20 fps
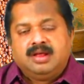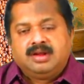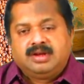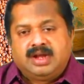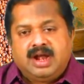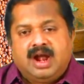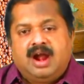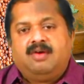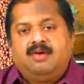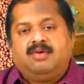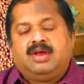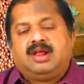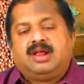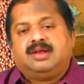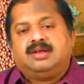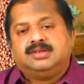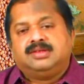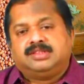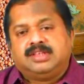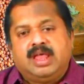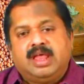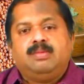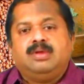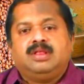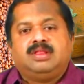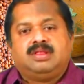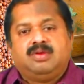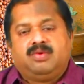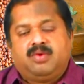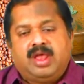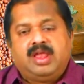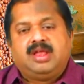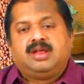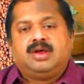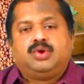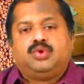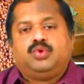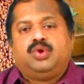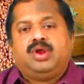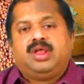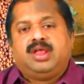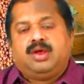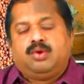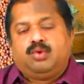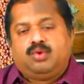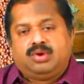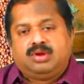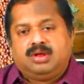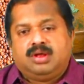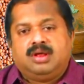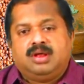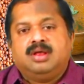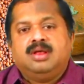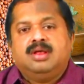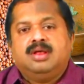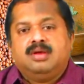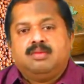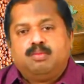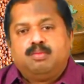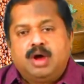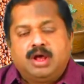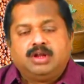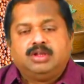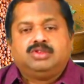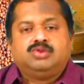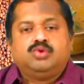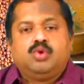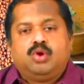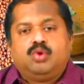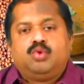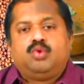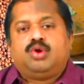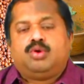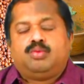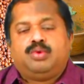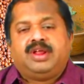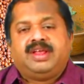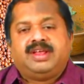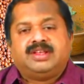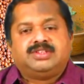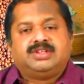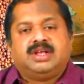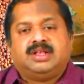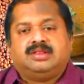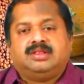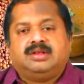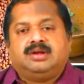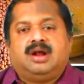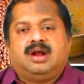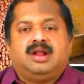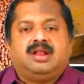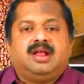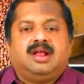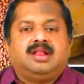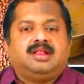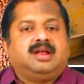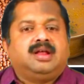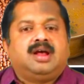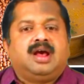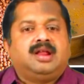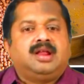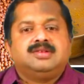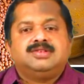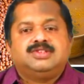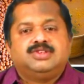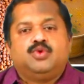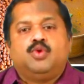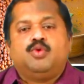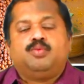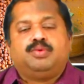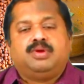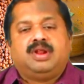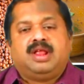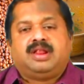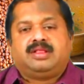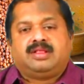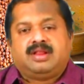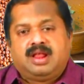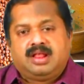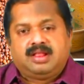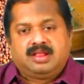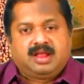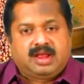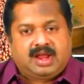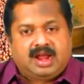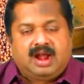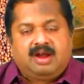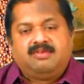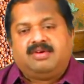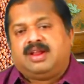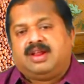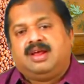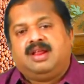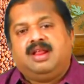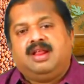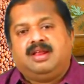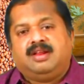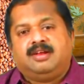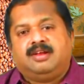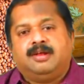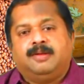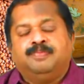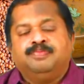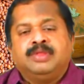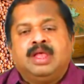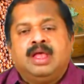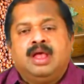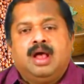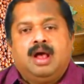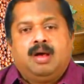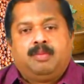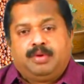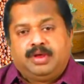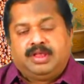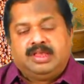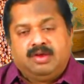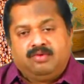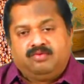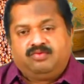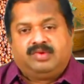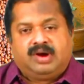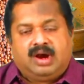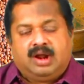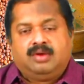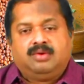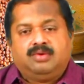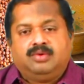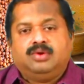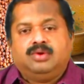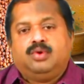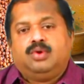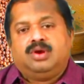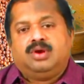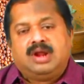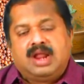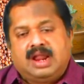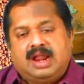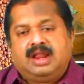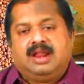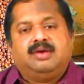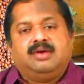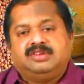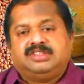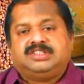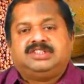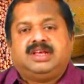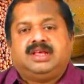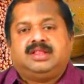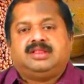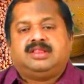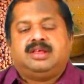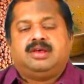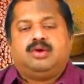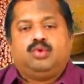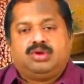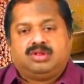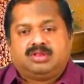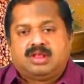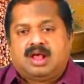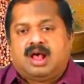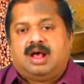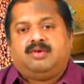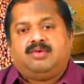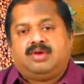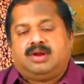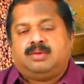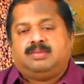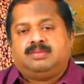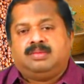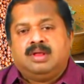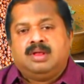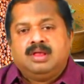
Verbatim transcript: கேழ்வரகு சேமித்து வைக்கக்கூடிய ஒரு மருத்துவ குணமுடைய சத்துக்கள் தான் அந்த கருஞ்சிவப்பு நிறத்தில் அந்த கேழ்வரகில் இருக்குது அப்போ எவ்வளவு ஒரு நல்ல விஷயத்த ஒரு தாவரம்